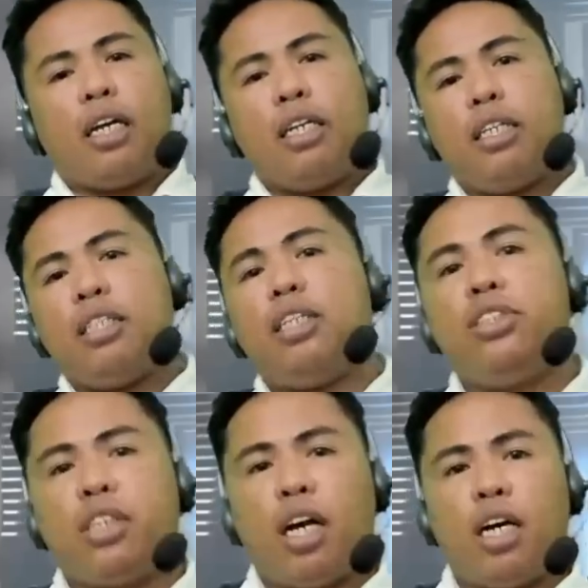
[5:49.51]
hindi
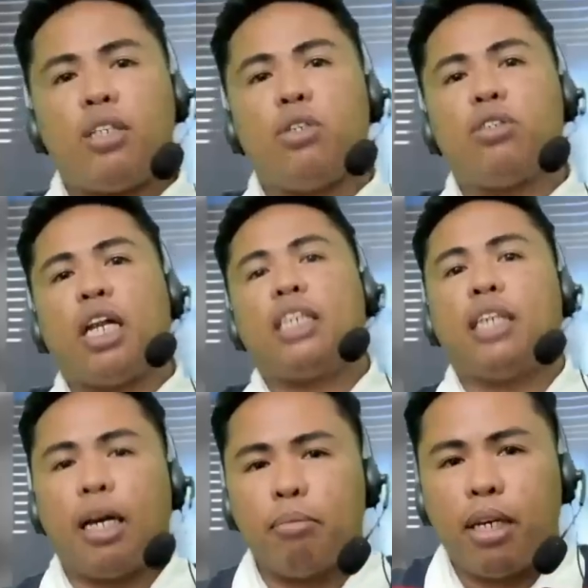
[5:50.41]
siya yung
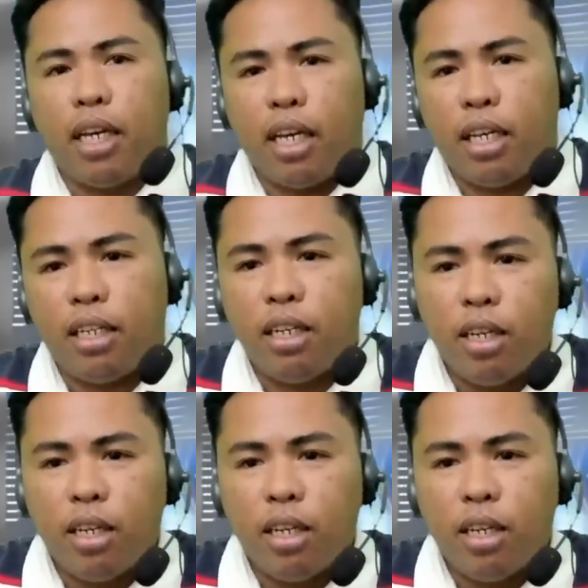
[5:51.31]
nagsabi,